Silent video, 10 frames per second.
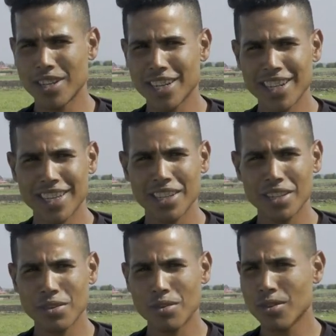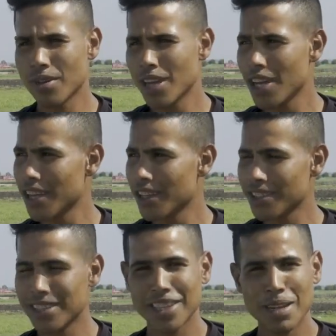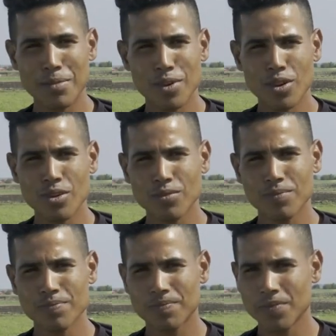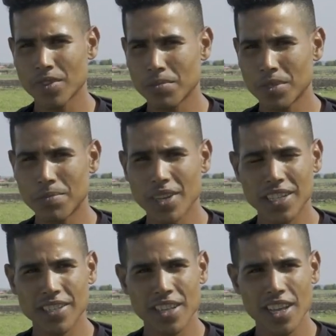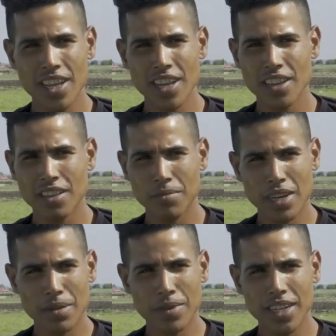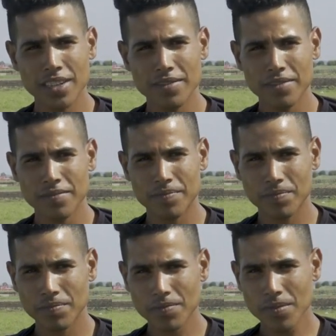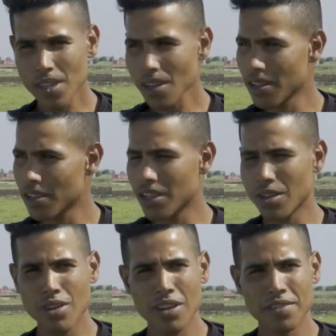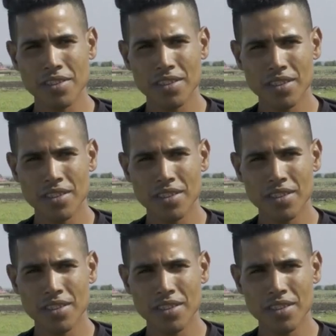النعناع تنديروا الشي ديال البوروق بسباس بارباغ نديروا اللفت